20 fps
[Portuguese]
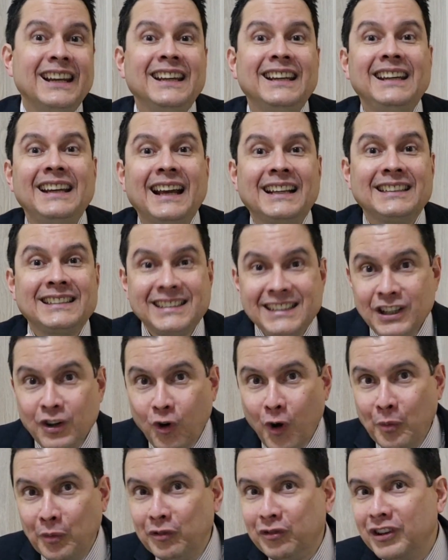E assim
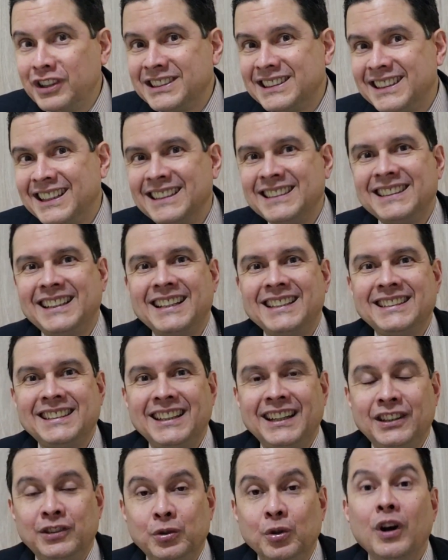como você está
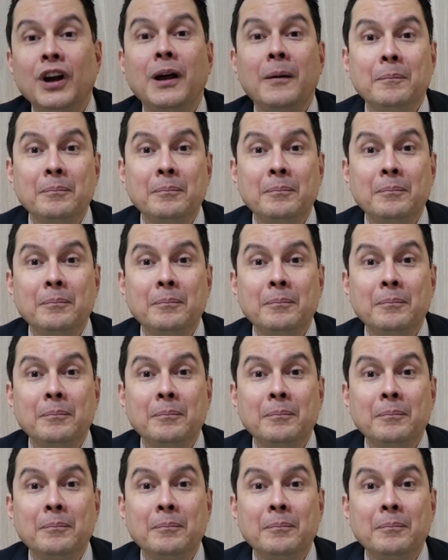sendo